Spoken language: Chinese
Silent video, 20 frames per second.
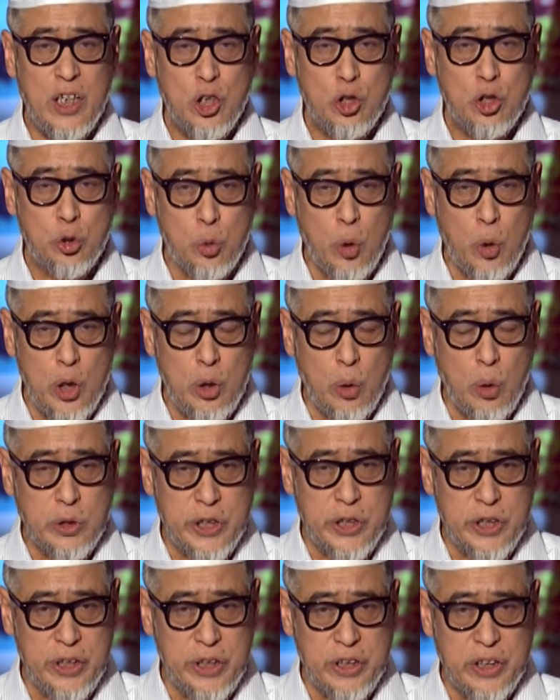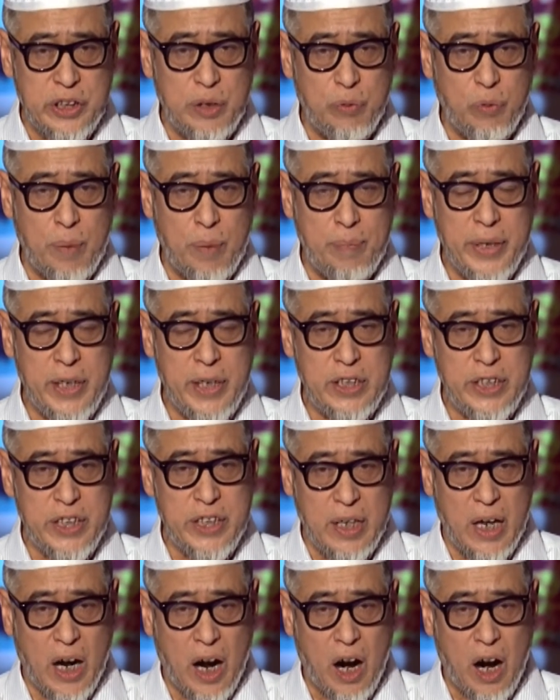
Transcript: 所有刺激我们的信